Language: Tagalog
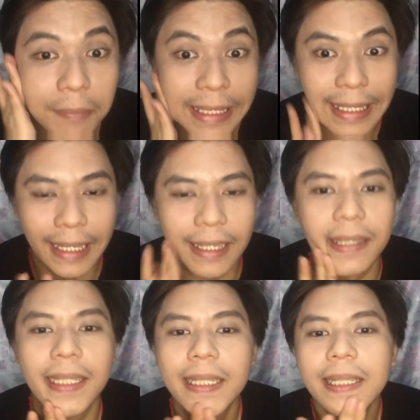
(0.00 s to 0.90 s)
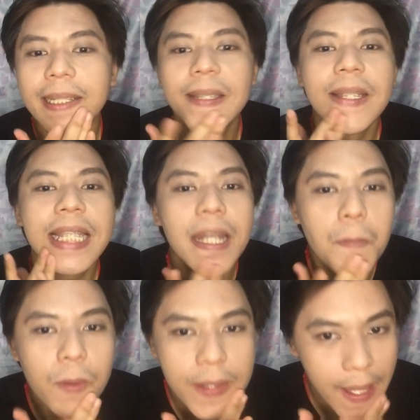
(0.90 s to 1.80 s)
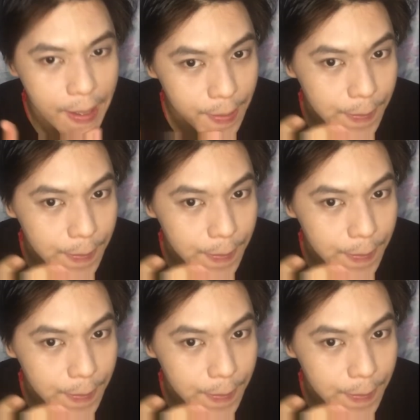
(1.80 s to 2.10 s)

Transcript: patay hindi na po tayo